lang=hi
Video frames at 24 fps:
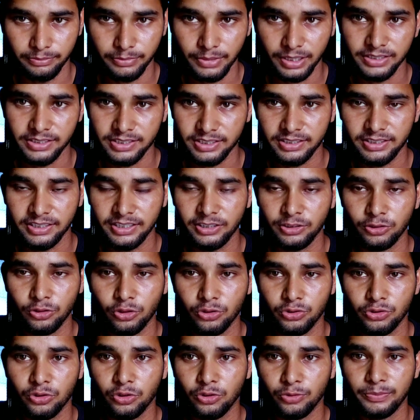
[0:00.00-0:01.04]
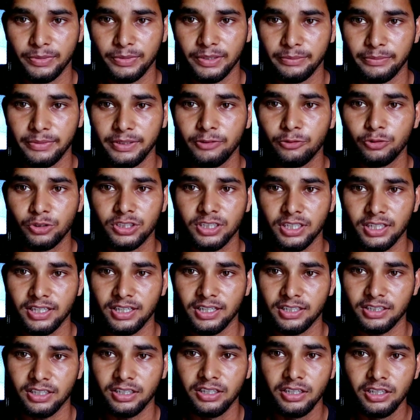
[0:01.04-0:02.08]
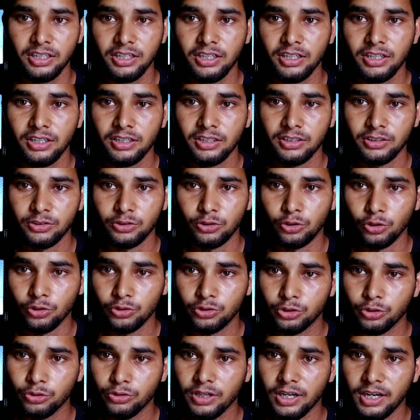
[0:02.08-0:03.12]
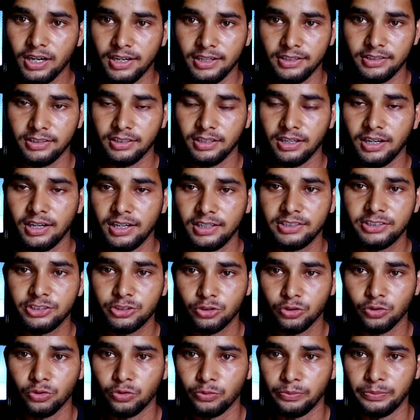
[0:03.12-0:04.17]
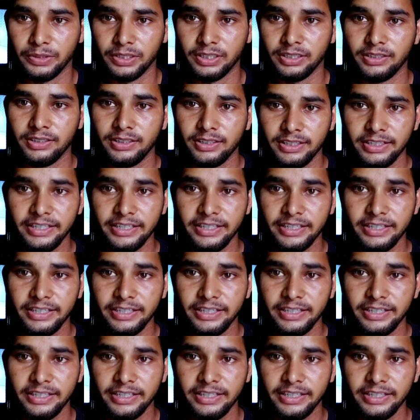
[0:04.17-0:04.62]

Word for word: मान सकते हैं दो सौ रुपये में वो चला रहा था दो चौक आठ आठ सौ रुपये